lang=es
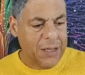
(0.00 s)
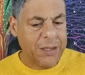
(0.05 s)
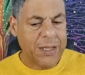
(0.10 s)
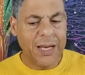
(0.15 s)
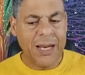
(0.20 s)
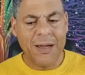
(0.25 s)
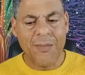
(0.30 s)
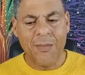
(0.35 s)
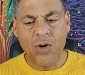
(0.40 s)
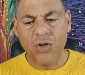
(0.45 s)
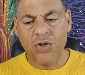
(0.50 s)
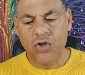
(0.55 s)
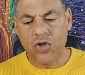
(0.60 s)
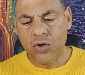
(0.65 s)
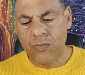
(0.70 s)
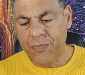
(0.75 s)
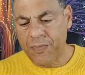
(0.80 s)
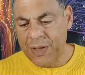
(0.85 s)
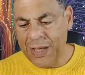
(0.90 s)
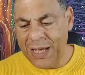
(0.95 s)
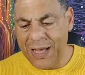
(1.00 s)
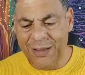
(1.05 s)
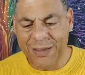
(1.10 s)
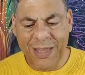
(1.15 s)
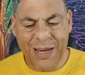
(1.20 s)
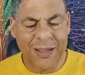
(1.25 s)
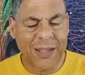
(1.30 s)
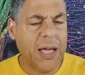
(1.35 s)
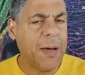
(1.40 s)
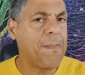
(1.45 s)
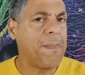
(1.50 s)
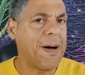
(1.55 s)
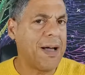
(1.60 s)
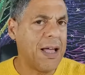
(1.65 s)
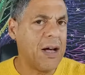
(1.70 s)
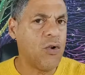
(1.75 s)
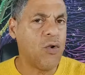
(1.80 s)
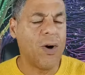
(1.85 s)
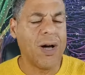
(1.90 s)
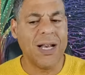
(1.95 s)
Tenemos el 3 de
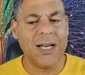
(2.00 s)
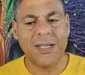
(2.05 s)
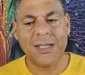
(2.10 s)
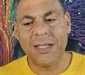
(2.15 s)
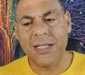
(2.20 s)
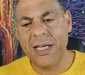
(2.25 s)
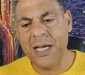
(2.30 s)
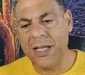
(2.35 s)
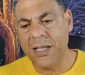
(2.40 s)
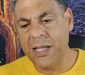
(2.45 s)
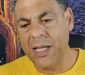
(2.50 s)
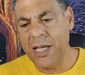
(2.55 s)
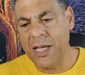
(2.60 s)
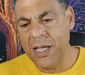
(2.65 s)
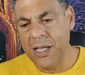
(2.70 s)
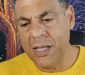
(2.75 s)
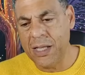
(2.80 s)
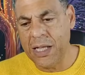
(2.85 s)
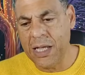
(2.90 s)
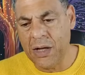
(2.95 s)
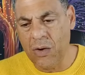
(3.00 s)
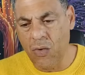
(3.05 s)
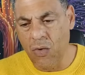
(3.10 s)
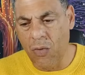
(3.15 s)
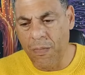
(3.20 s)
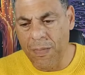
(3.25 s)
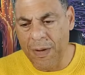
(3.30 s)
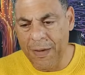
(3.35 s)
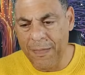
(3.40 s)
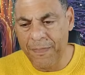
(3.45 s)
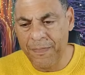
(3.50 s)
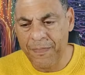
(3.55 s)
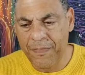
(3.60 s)
espada con el 7 de copa.